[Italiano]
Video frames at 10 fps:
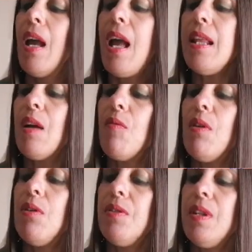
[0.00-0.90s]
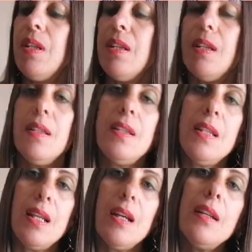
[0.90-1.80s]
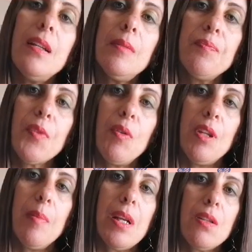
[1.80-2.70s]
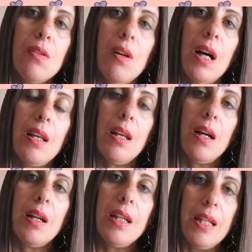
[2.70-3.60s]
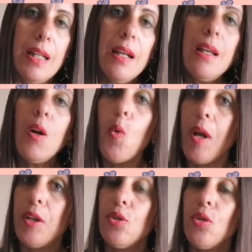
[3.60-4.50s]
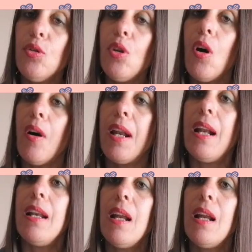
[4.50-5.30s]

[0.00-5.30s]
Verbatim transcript: ed è quello di eh, Sien, quindi preso alla Lidl, 48 ore.